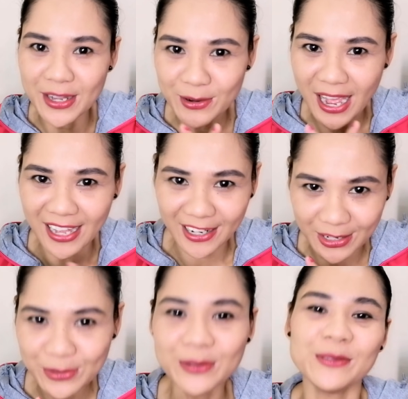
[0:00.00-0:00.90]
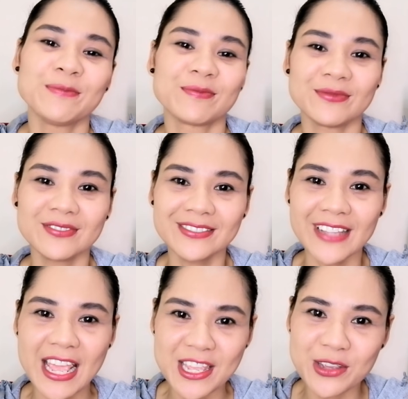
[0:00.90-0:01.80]
ngayong araw.
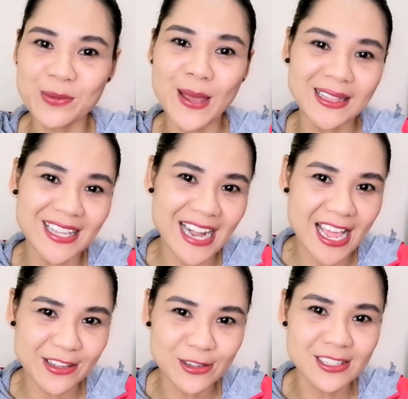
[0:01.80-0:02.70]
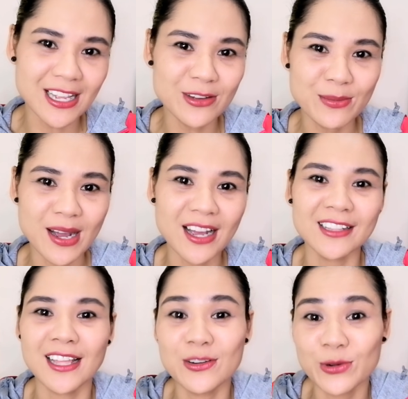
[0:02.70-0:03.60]
Thank you, Betty Rayos, sa iyong mga
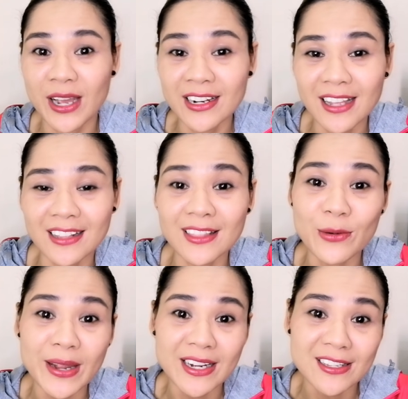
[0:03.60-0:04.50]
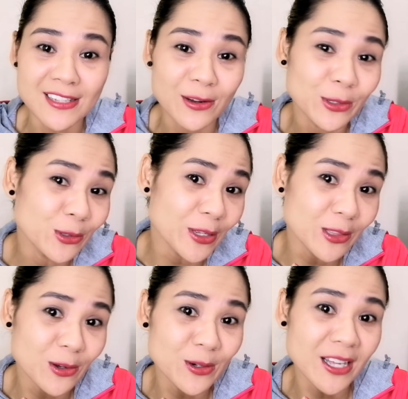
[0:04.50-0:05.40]
katanungan at naway nasagot ko
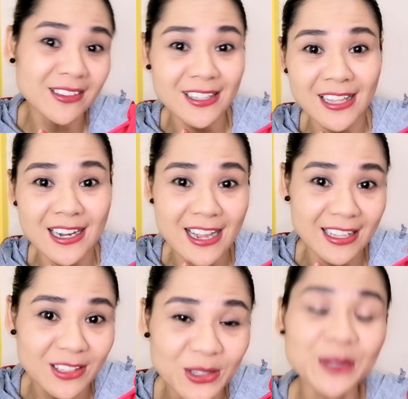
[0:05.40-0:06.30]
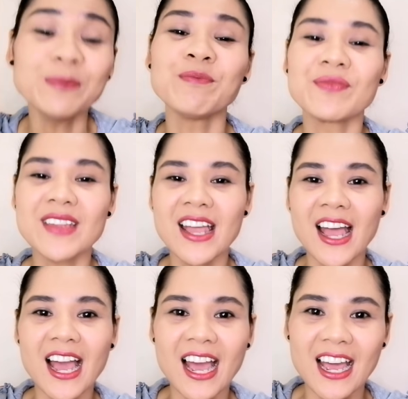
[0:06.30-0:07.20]
ito ng detalyado.
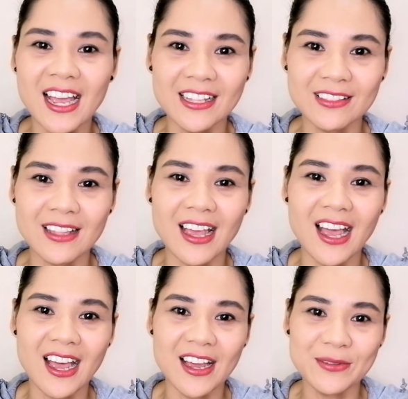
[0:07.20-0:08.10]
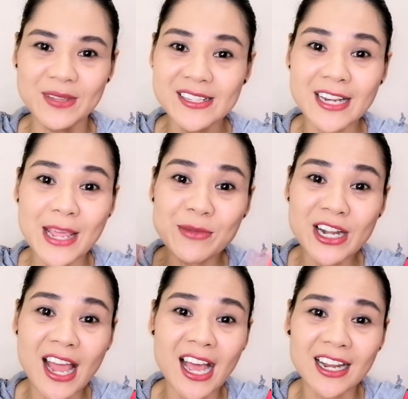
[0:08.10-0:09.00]
At um, disclaimer
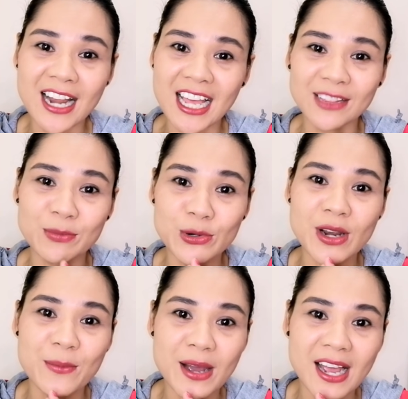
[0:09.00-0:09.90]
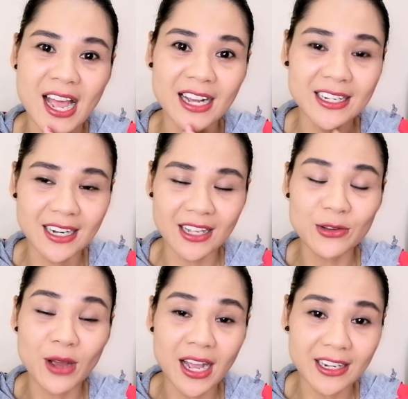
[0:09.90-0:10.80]
lang, lahat po ng mga aking, ah,
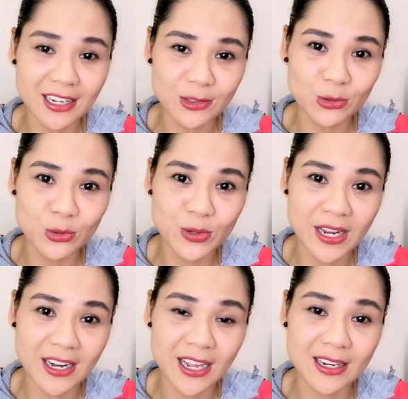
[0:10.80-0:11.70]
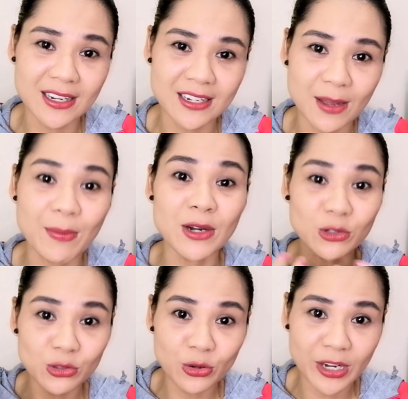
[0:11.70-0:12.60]
yung aking natutunan ay
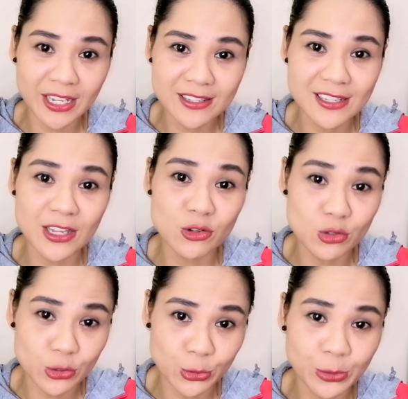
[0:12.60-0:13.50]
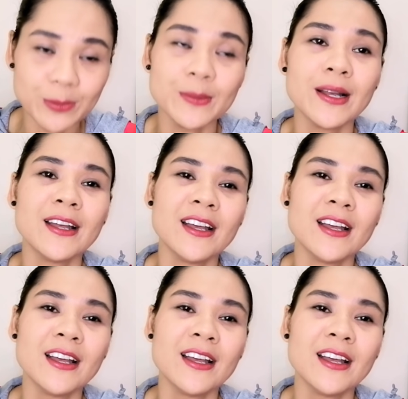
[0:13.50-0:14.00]
napanood ko rin sa YouTube